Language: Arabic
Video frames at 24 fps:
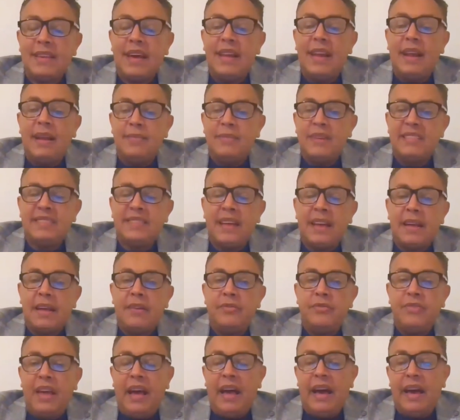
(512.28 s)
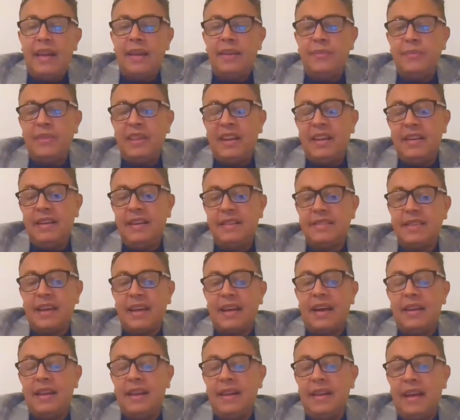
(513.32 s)
المنطقة في حالة من
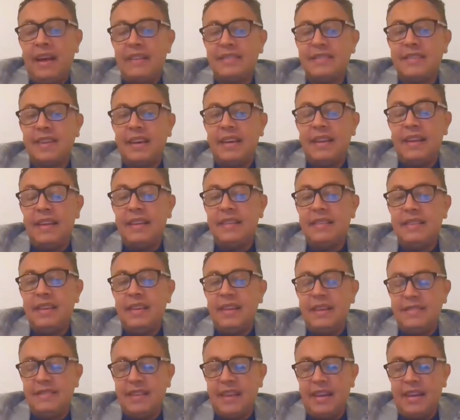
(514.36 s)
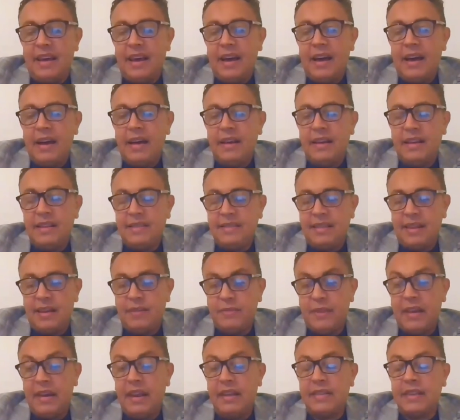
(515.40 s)
الاحتقان العسكري التي ليس لها التي لم
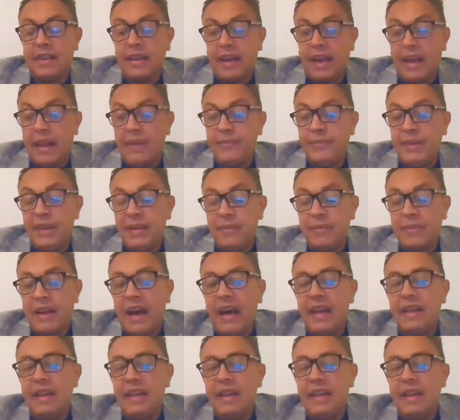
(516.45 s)
التي كان بالإمكان